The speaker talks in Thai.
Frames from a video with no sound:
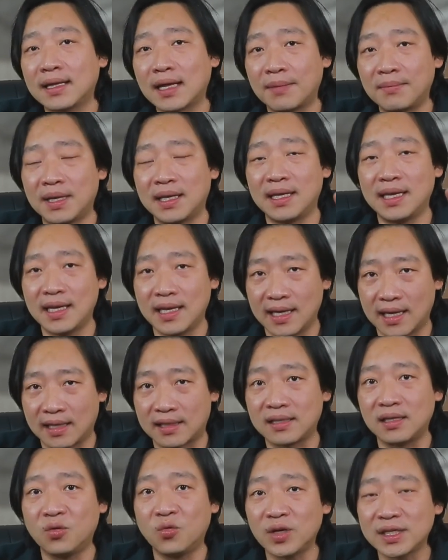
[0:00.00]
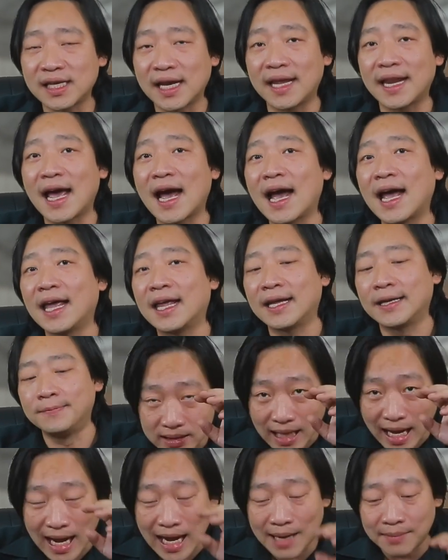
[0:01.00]
ถ้ามันนิ่งเนี่ยถือว่าใช้ได้
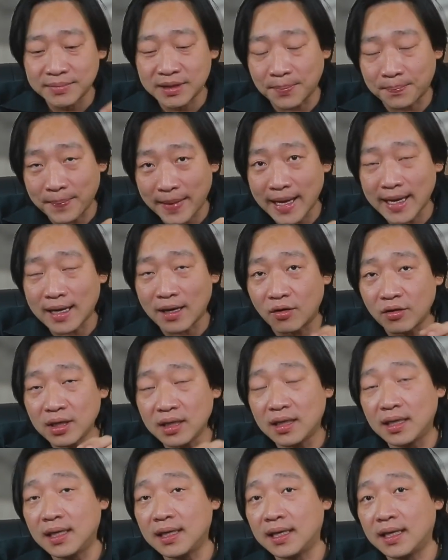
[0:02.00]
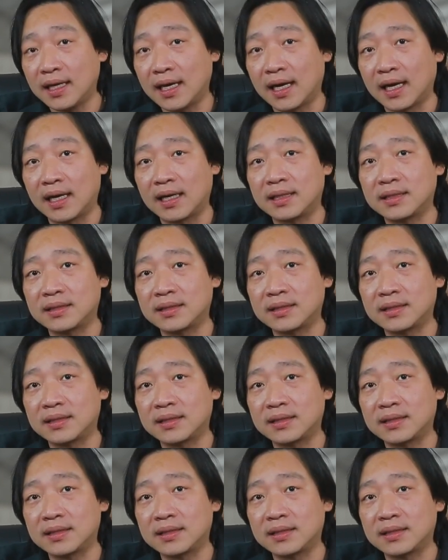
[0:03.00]
ตามสเปคเขาเลยเนี่ย